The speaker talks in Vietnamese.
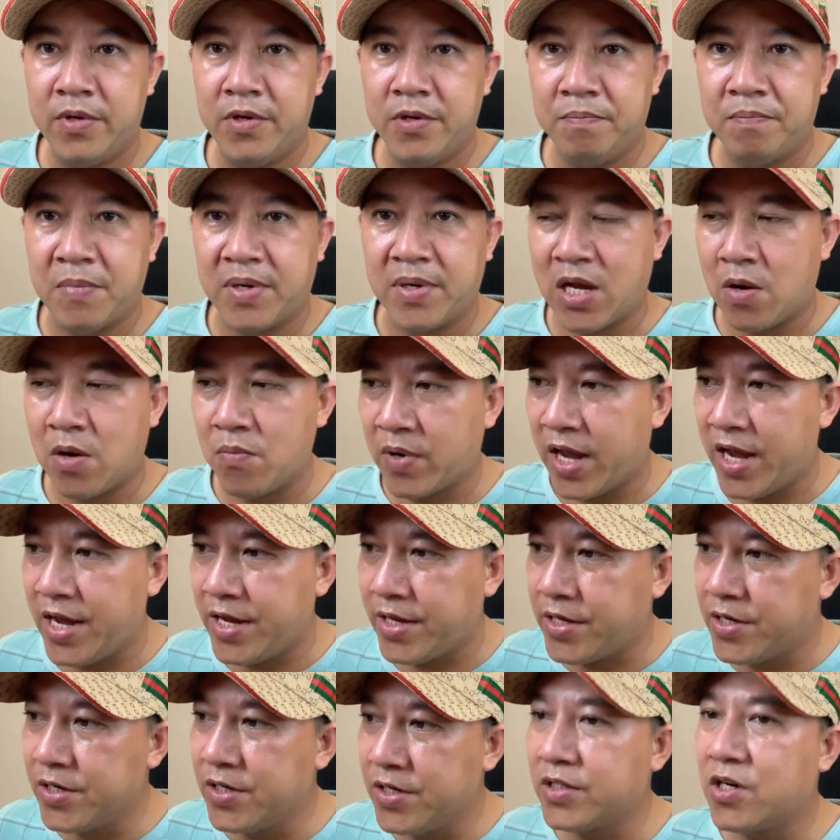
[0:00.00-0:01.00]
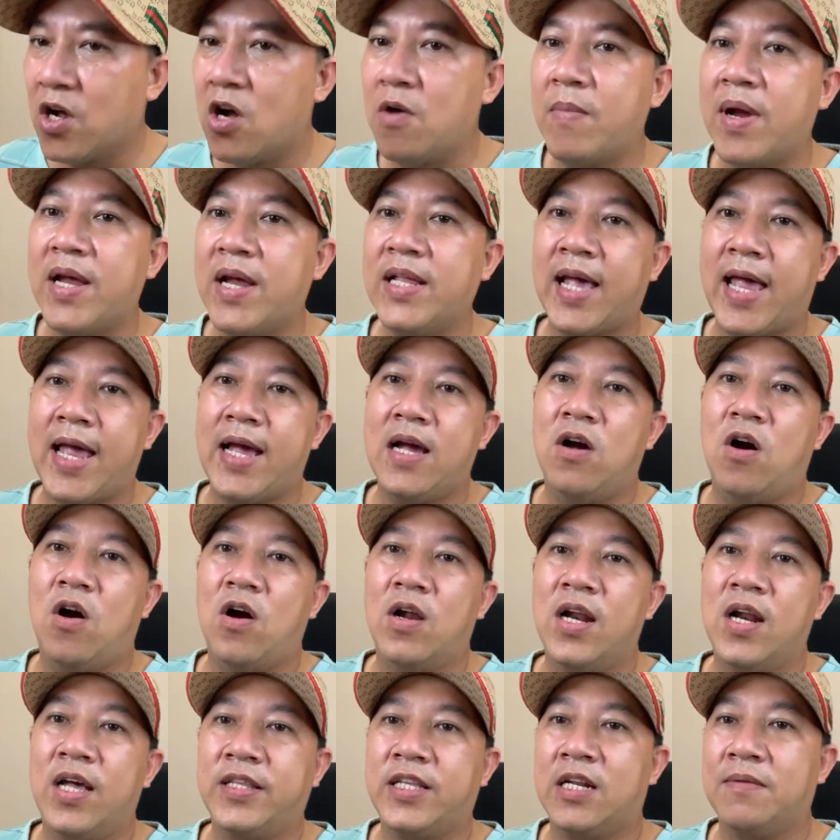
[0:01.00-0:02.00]
mà trong khi trước đó mấy tháng
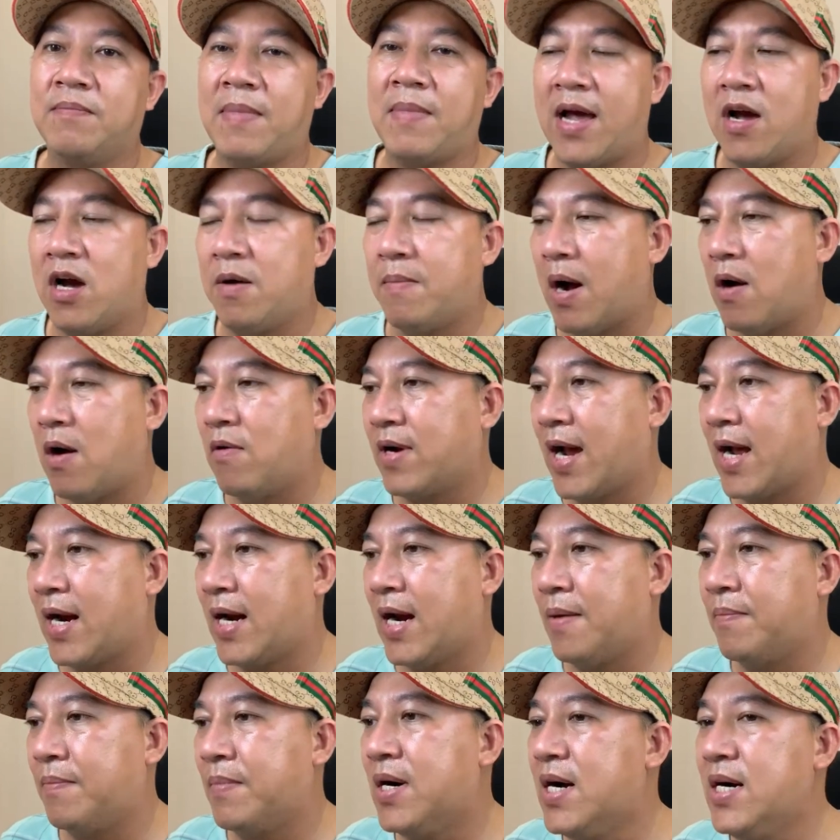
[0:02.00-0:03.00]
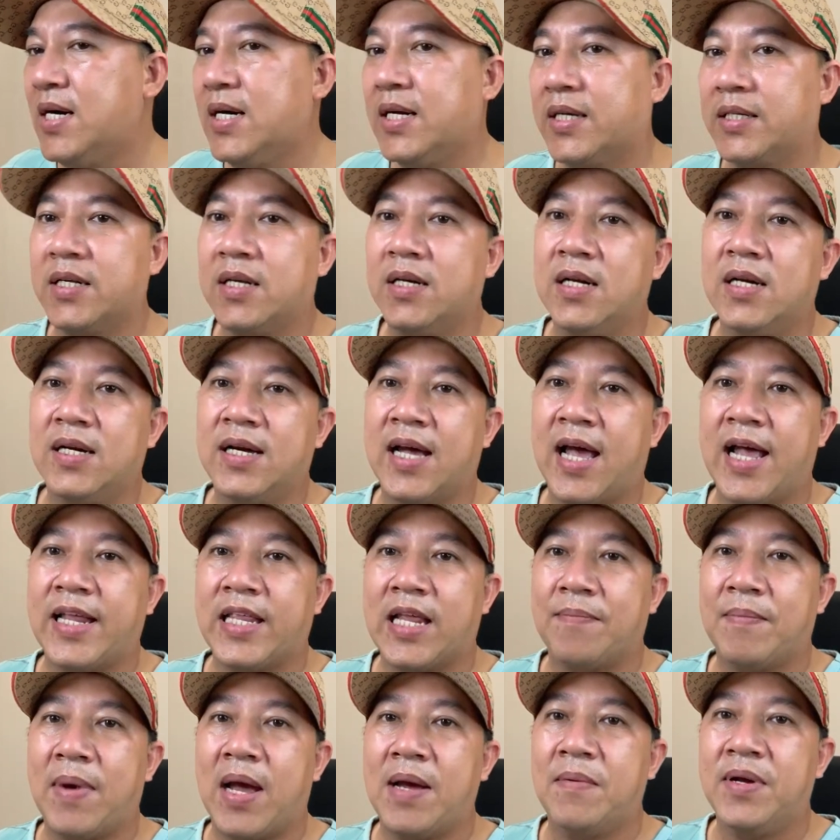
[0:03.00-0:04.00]
họ lên trên mạng họ bảo rằng là mướn luật sư lương
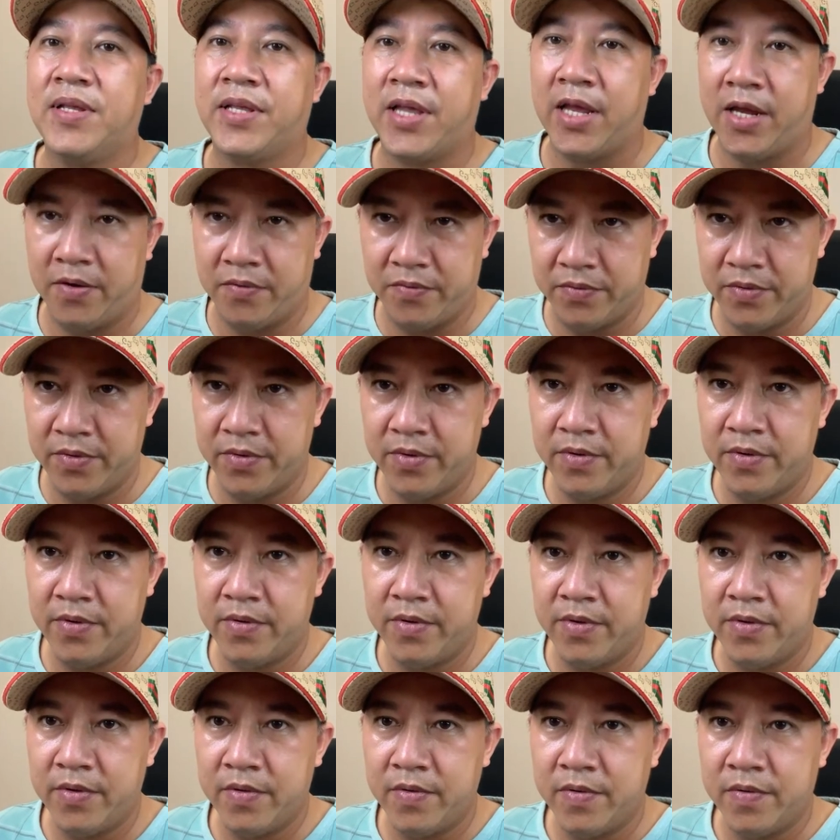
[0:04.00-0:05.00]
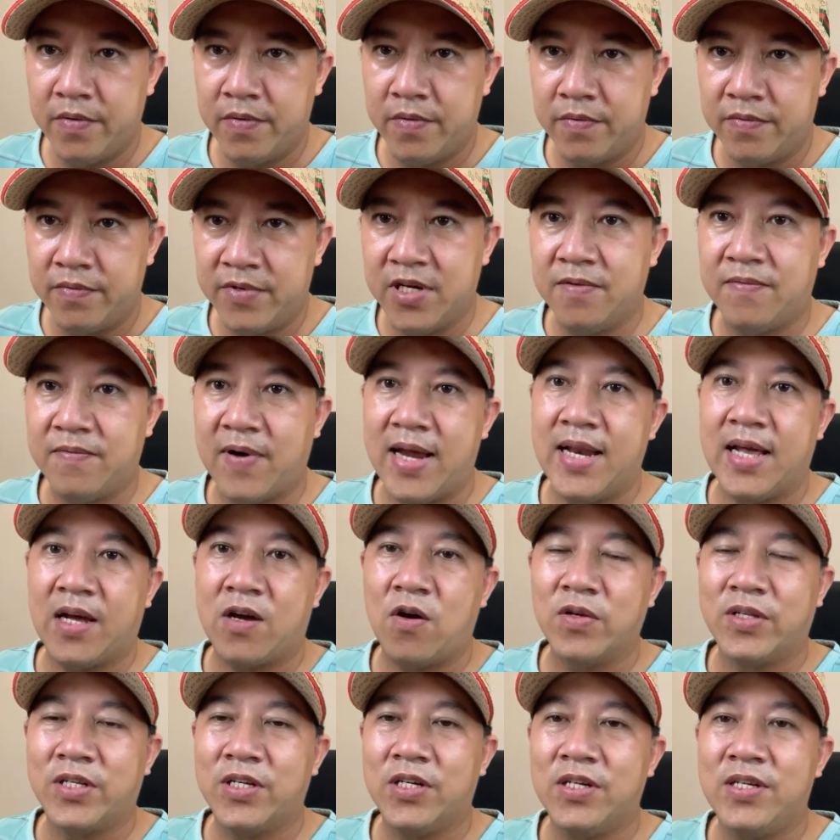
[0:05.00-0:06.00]
220 triệu. Như vậy là
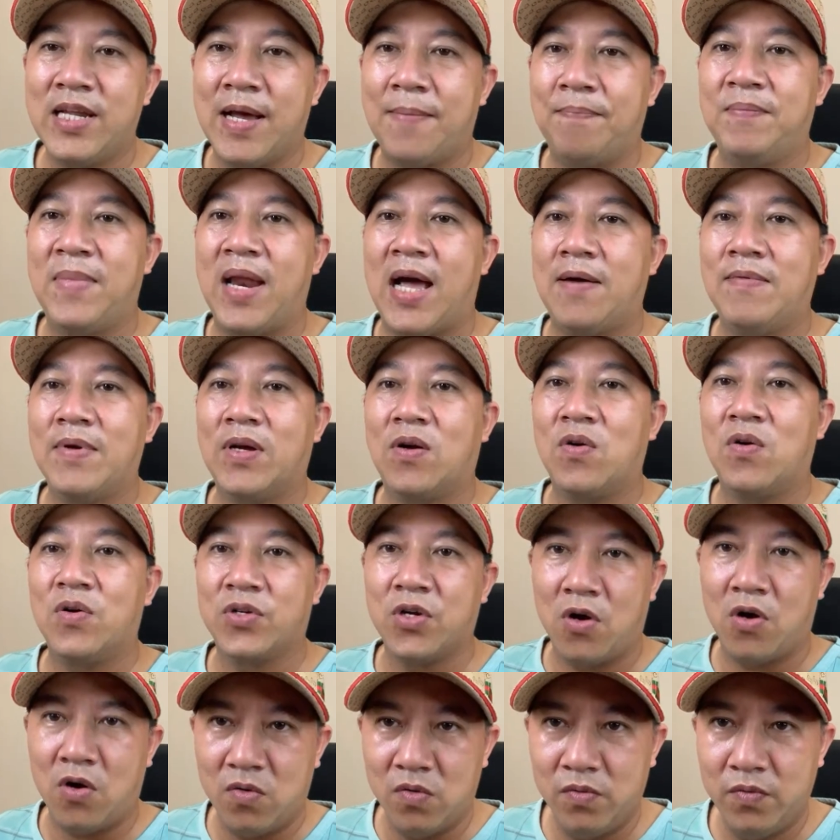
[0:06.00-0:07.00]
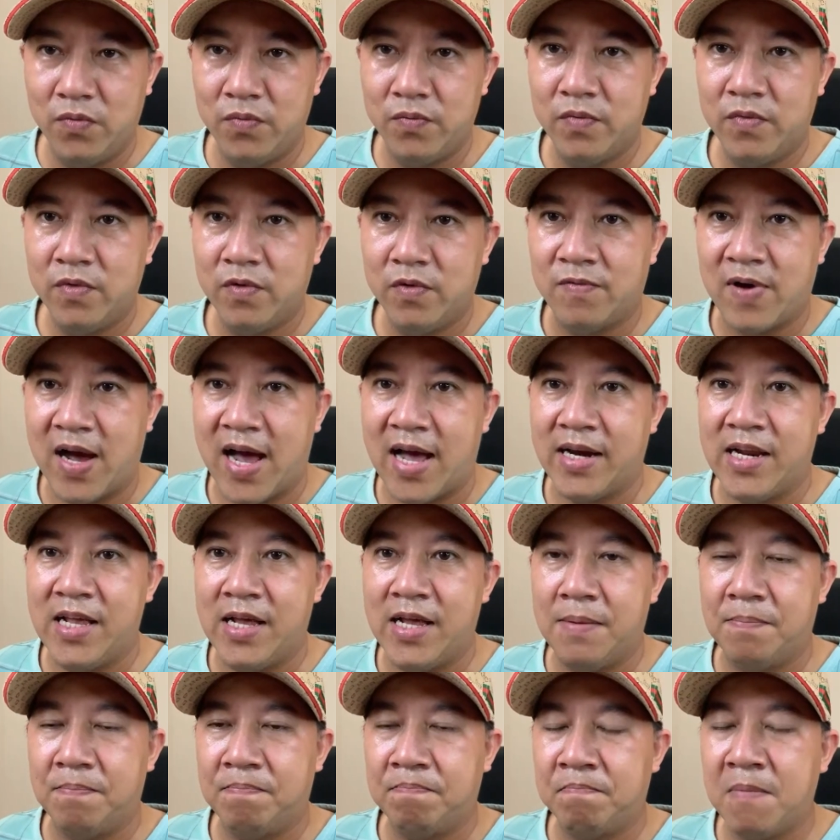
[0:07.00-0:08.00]
có sự nhầm lẫn về con số và
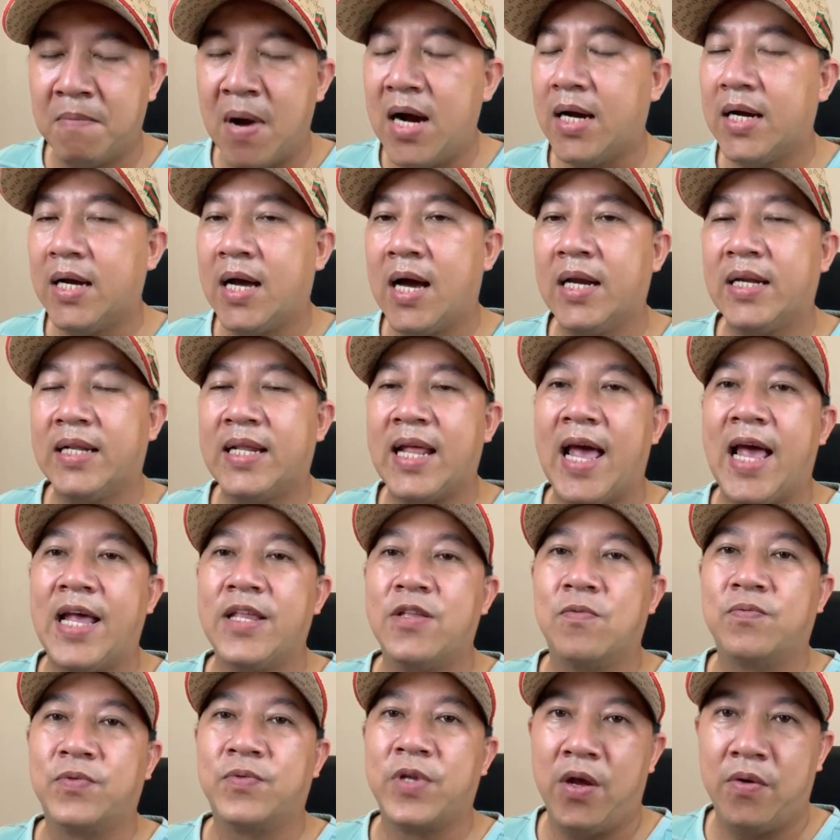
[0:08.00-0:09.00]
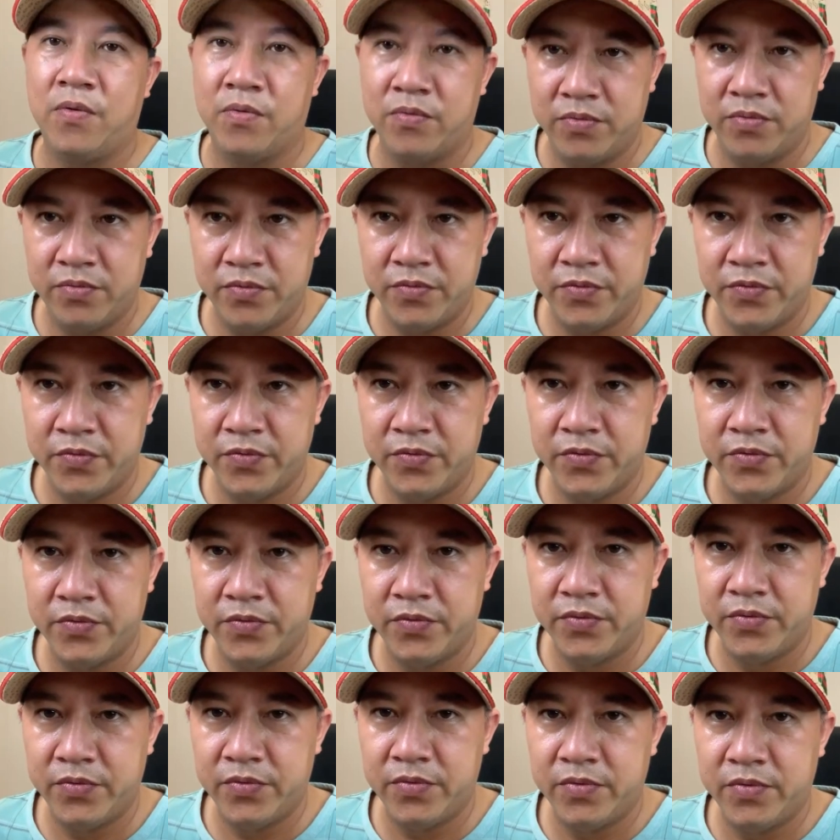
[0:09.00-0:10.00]
mất hết 20 triệu,
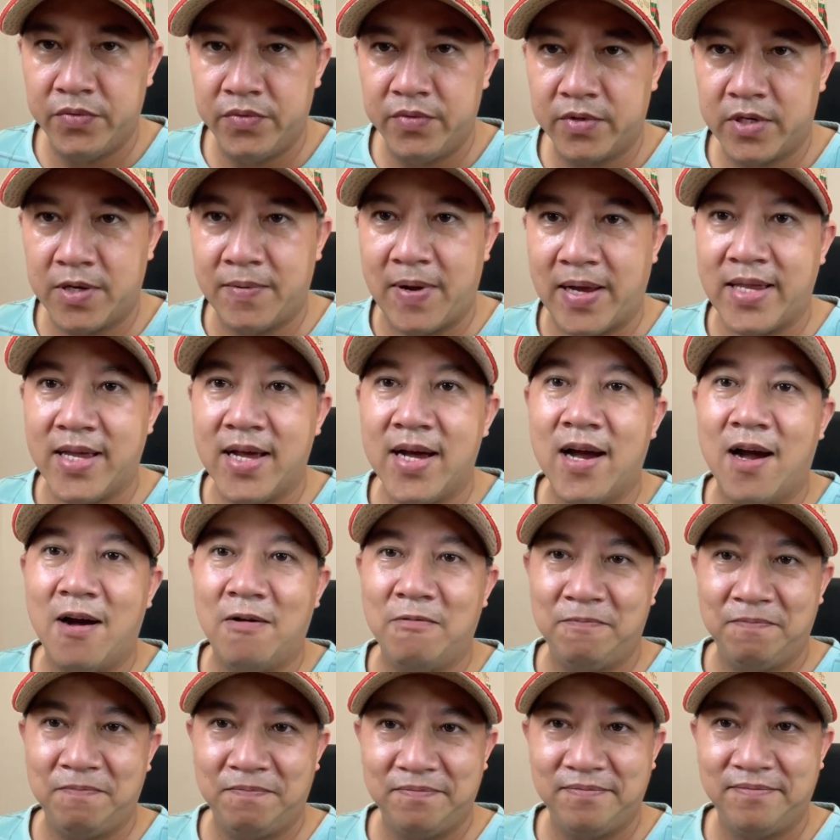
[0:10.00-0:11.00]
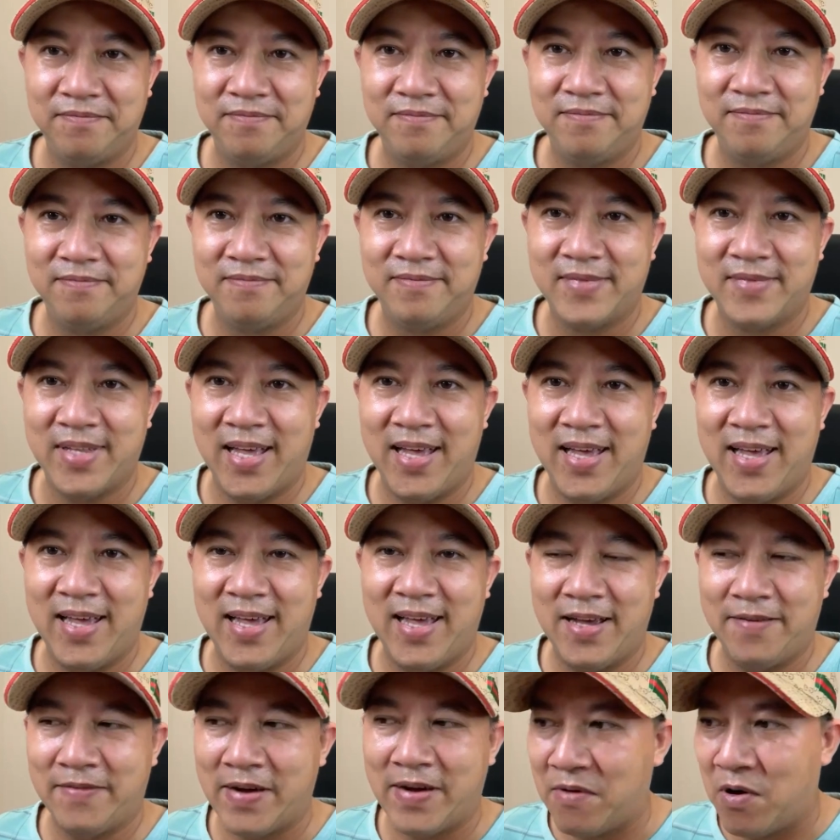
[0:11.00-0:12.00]
các bạn nhớ không?
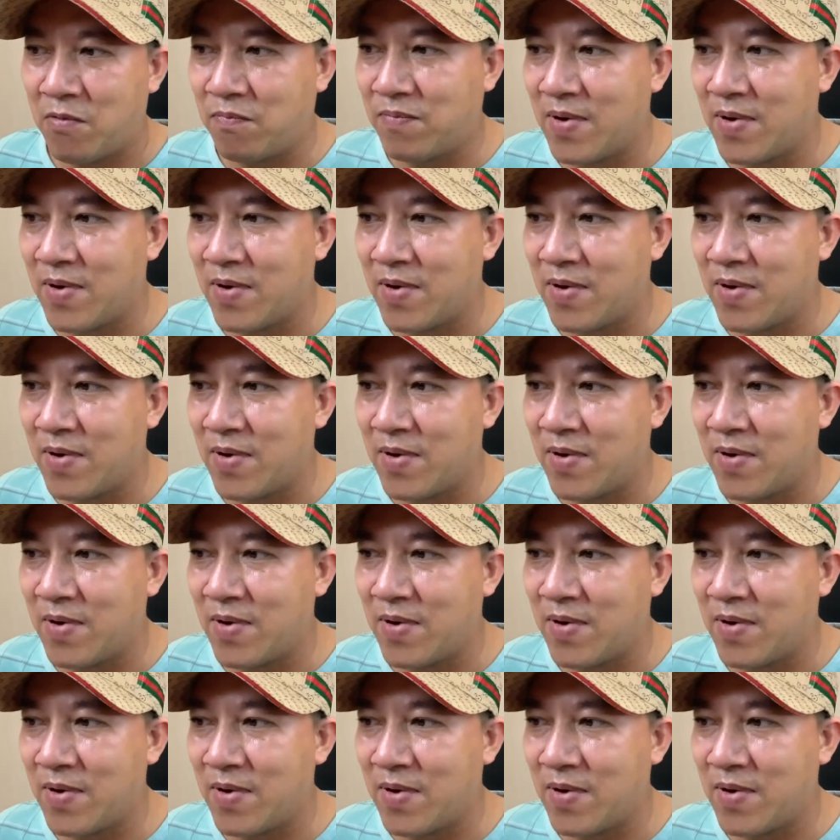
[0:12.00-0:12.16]
À, và